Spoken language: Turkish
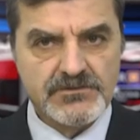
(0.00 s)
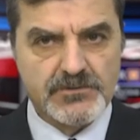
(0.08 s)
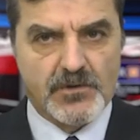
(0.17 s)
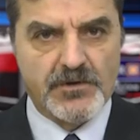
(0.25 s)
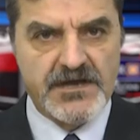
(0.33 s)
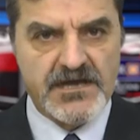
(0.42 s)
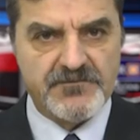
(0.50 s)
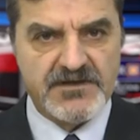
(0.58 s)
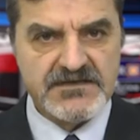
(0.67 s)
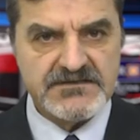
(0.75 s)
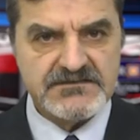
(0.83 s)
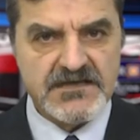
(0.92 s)
Doğu
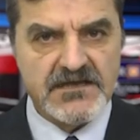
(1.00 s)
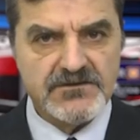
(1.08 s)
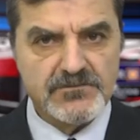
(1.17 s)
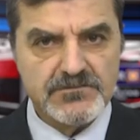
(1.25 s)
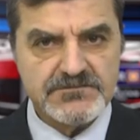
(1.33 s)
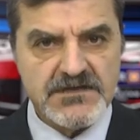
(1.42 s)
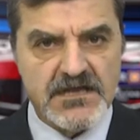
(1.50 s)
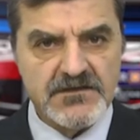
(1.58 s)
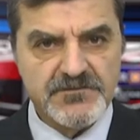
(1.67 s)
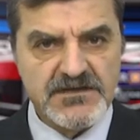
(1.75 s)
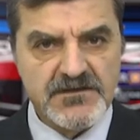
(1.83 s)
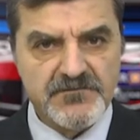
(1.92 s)
Ermenistan
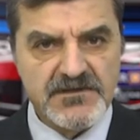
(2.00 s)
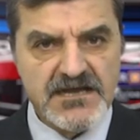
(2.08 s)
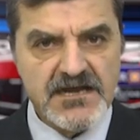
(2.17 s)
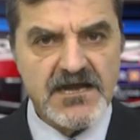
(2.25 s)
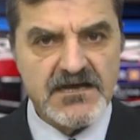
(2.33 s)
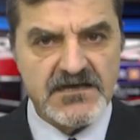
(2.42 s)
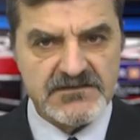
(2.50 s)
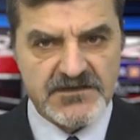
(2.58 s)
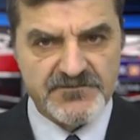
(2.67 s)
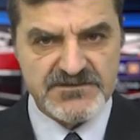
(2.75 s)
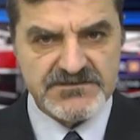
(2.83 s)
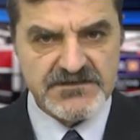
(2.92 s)
Ulusal Bilimler
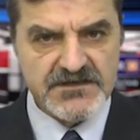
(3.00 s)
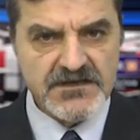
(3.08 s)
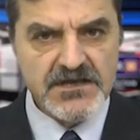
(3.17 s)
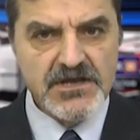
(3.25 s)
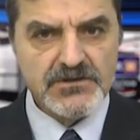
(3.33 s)
Akademisi